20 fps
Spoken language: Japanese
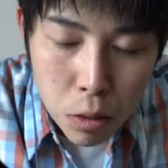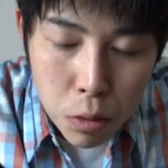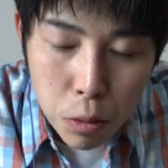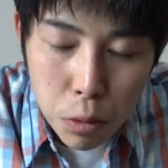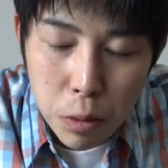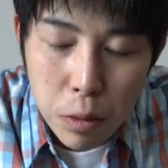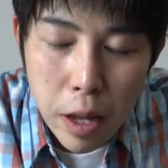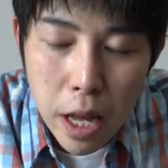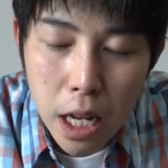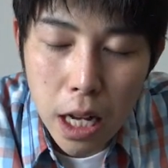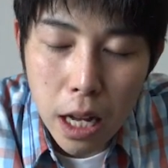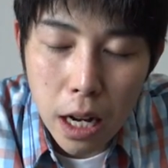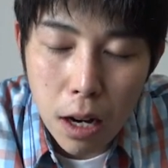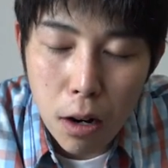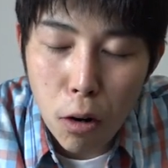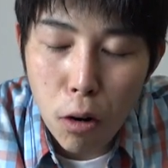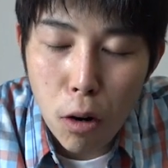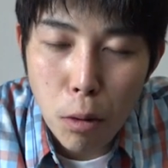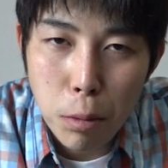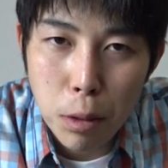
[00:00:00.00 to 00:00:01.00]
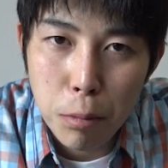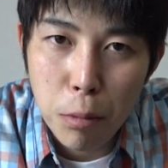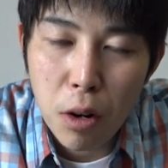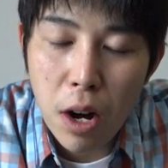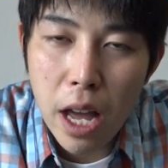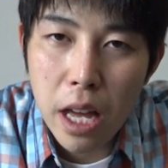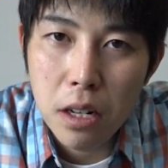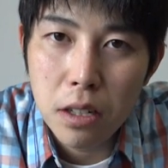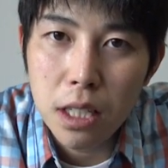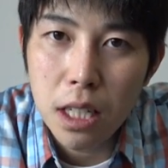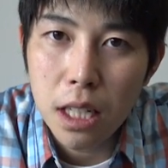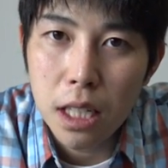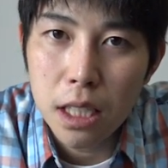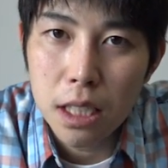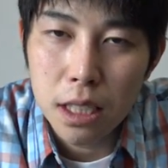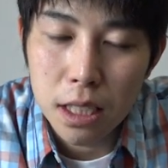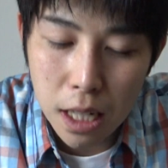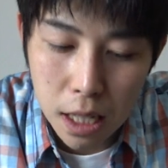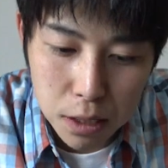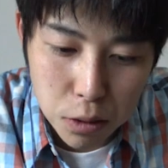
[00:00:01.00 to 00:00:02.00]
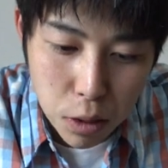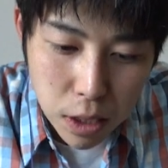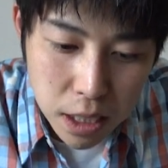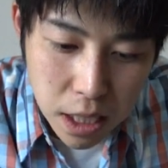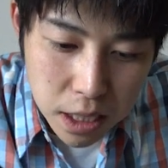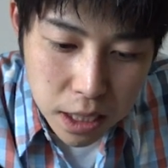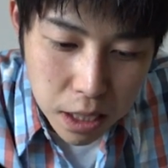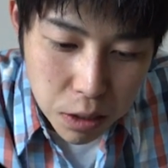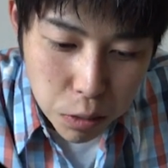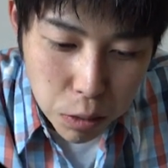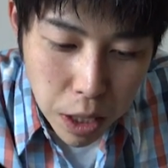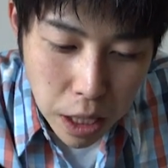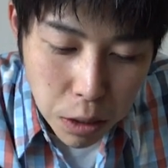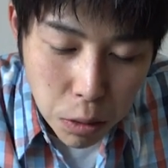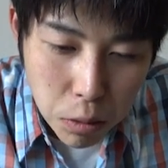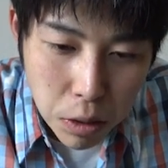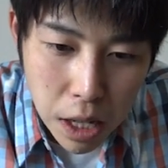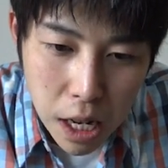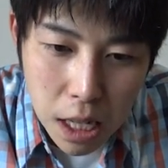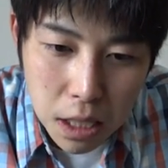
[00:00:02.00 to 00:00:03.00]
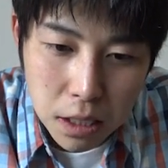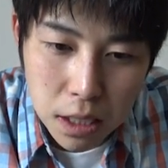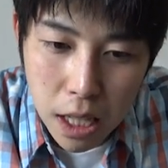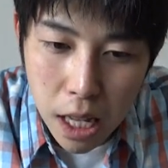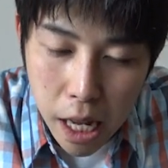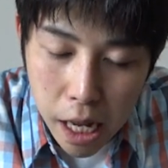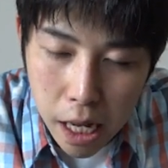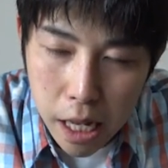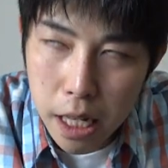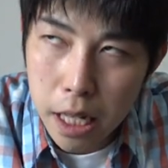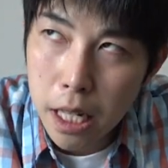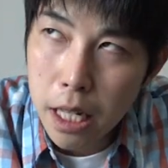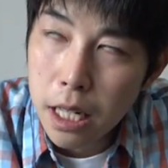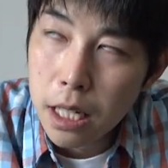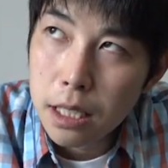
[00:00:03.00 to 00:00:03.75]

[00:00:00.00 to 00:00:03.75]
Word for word: 運営からオーブもらえるじゃないですかそれ全然受け取ってなくて